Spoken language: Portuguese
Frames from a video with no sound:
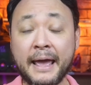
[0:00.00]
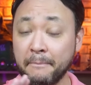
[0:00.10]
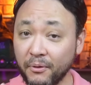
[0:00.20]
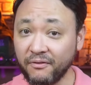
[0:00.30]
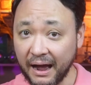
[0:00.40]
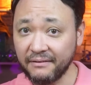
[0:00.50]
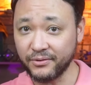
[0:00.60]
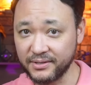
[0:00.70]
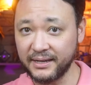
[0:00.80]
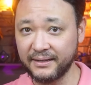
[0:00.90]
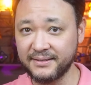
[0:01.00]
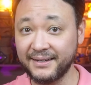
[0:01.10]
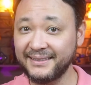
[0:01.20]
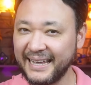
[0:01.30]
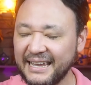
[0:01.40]
É provável que Salazar
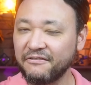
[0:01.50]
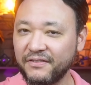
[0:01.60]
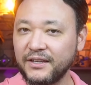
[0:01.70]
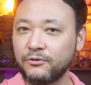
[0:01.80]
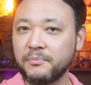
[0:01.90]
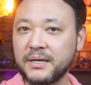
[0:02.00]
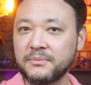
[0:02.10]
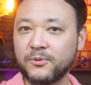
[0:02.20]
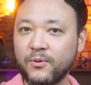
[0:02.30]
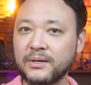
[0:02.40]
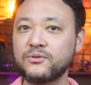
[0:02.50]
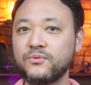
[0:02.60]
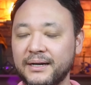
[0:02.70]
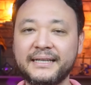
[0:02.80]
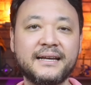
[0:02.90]
tenha feito o mesmo com a
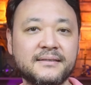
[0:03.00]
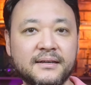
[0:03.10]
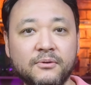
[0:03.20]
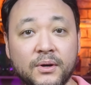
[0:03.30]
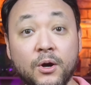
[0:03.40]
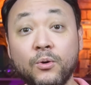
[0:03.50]
sua criação.